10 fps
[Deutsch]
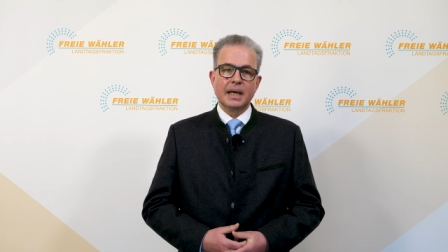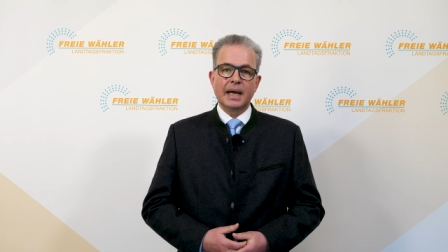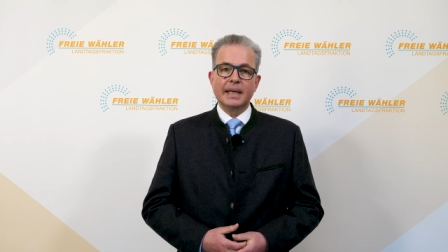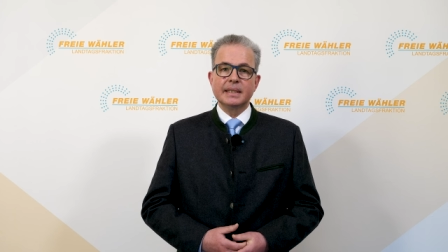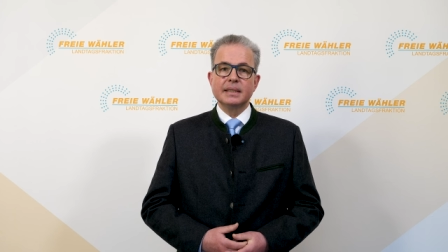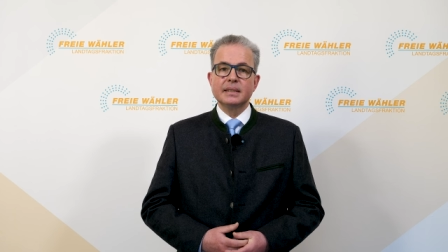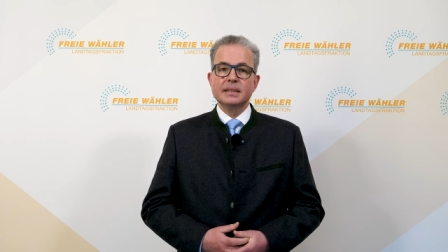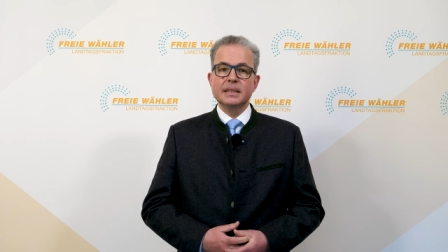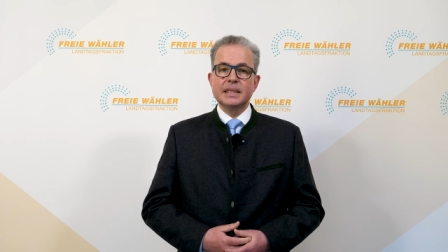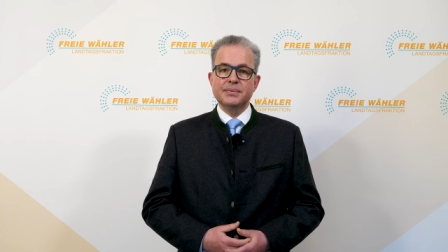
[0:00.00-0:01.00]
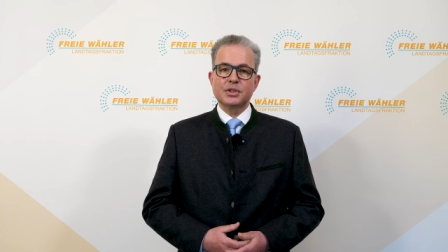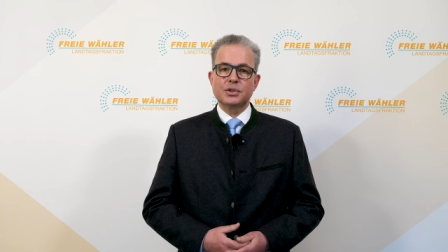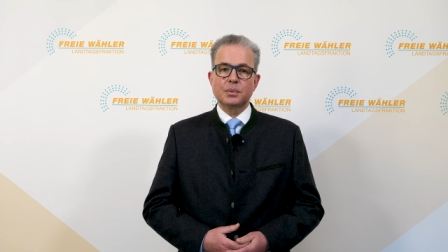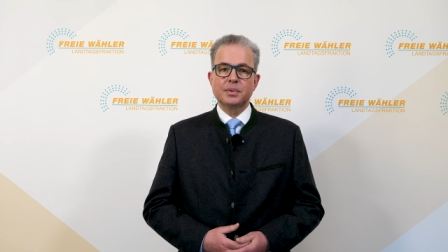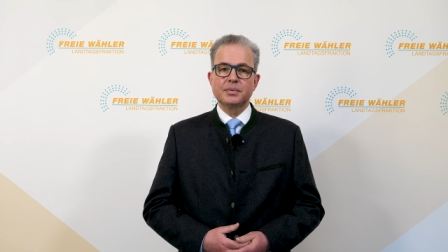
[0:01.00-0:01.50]
Ein
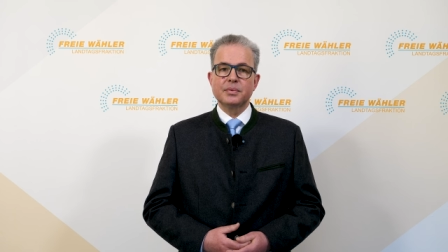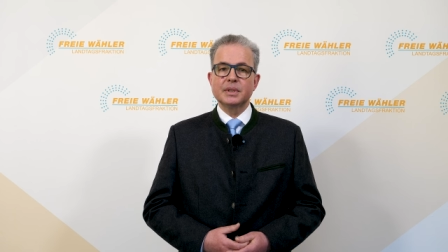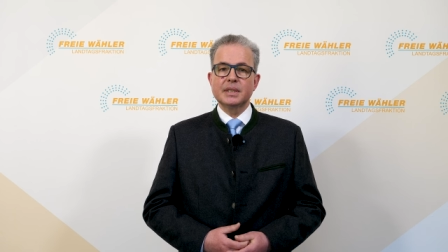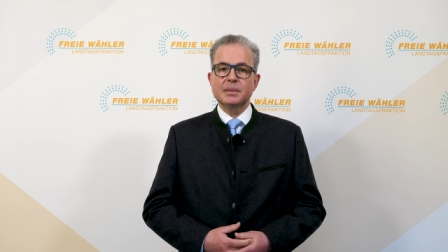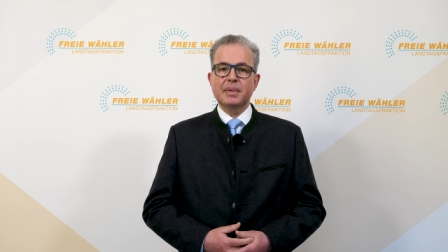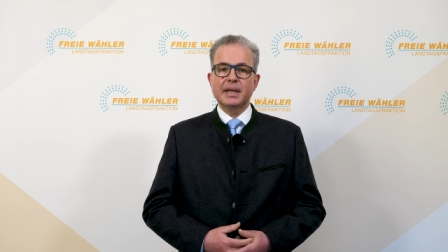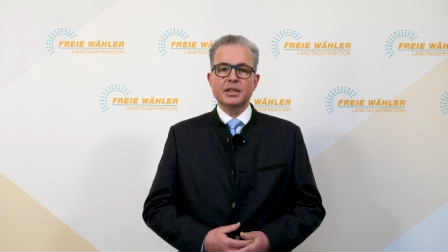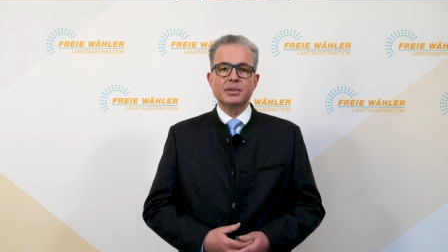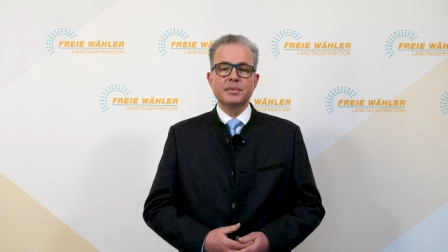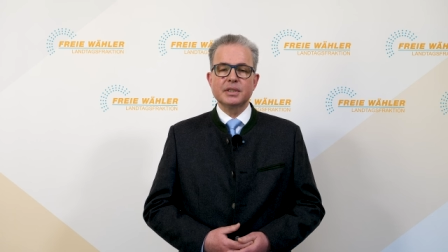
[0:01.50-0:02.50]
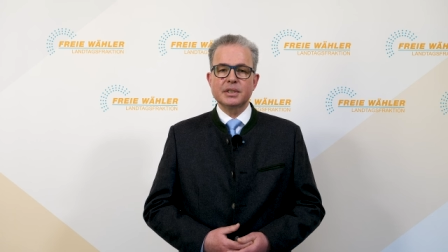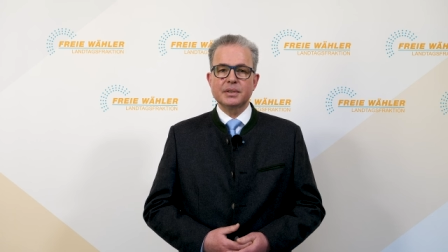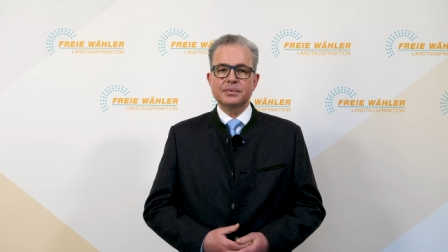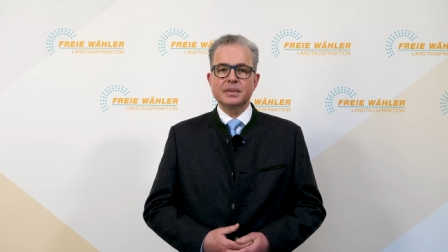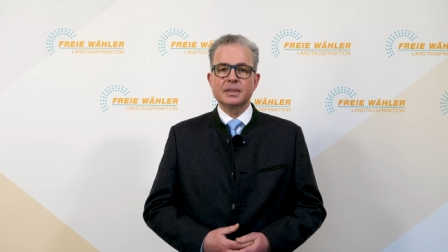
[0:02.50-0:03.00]
Lieferstopp würde die bayerische
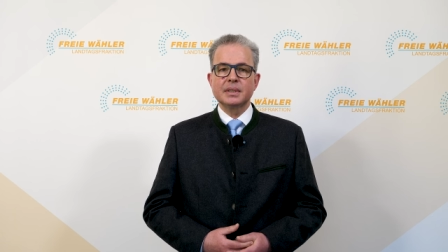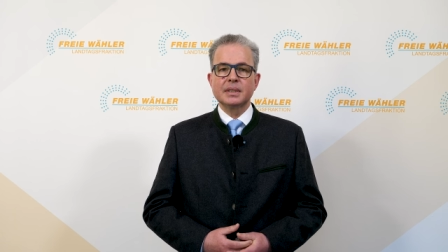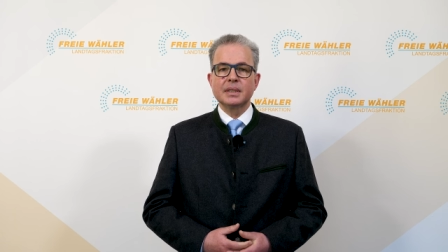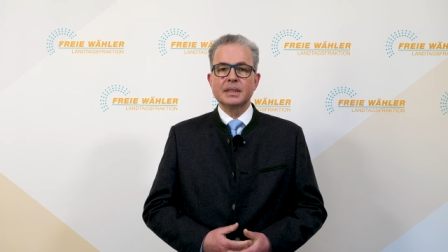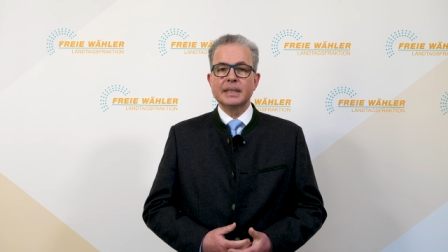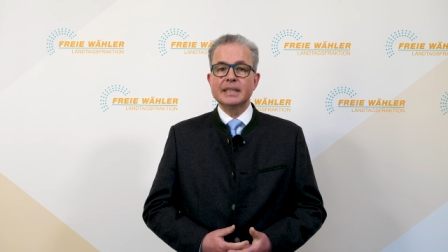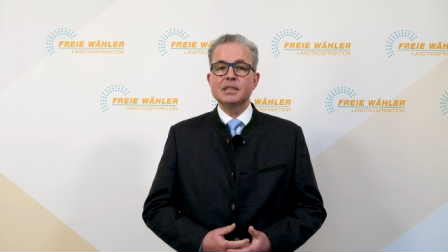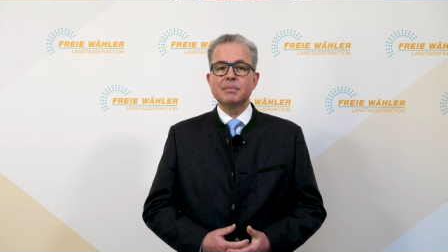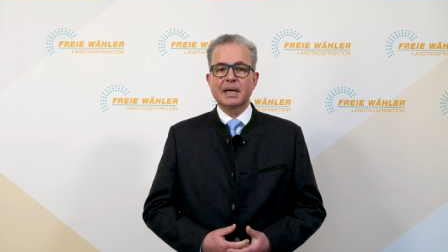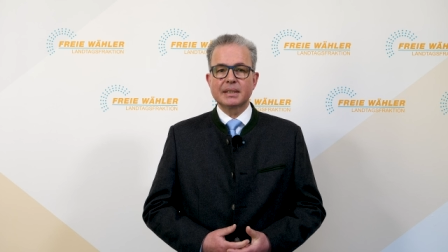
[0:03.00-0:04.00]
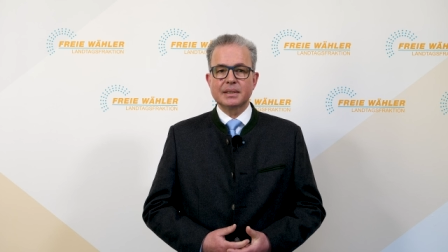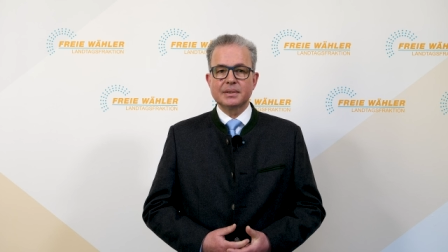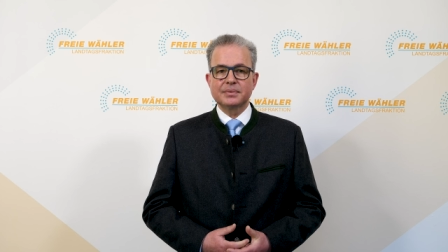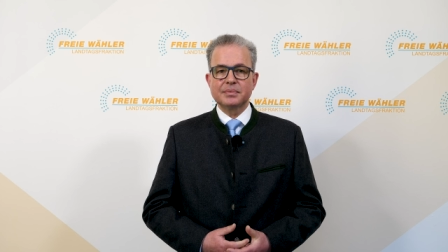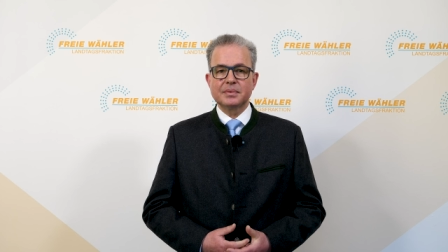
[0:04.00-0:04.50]
Wirtschaft ins Markt
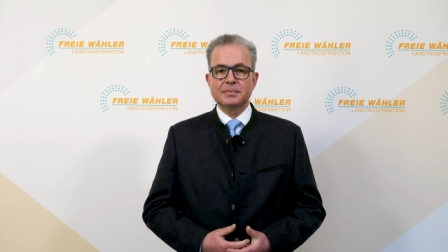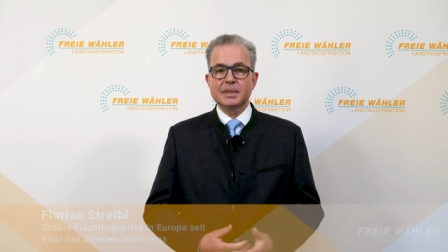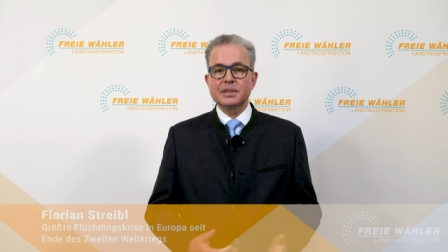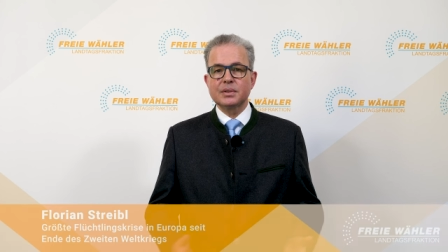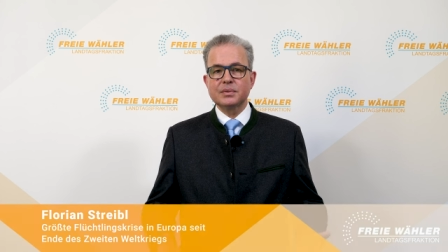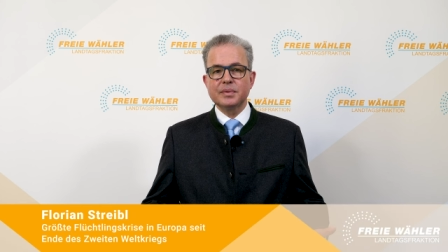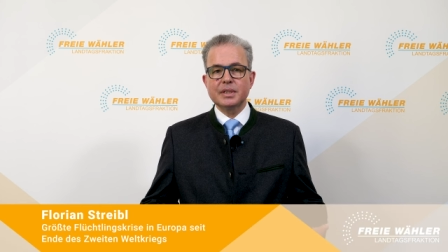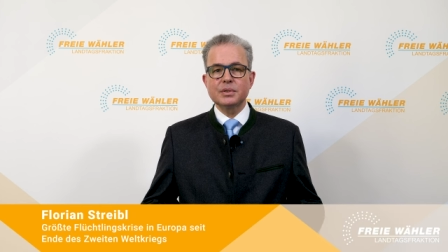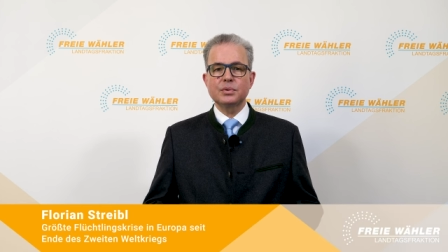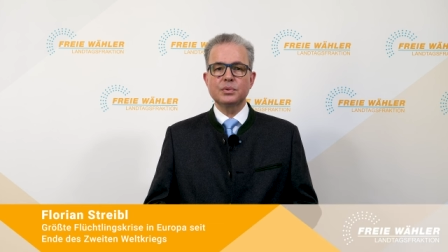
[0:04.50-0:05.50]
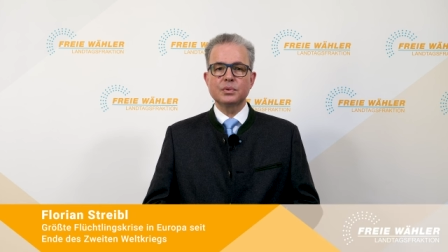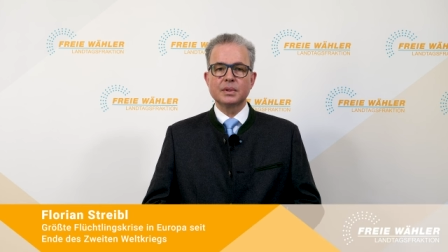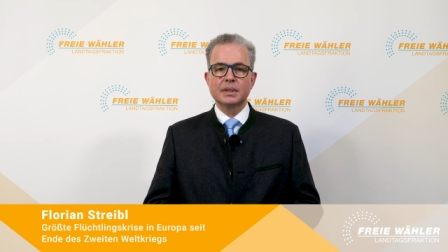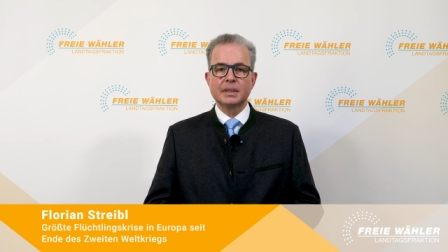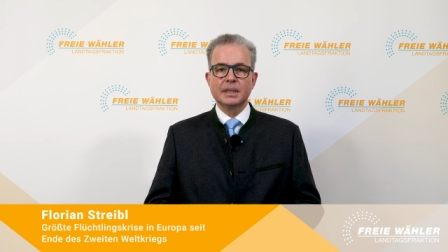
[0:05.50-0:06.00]
treffen. Was können wir also tun?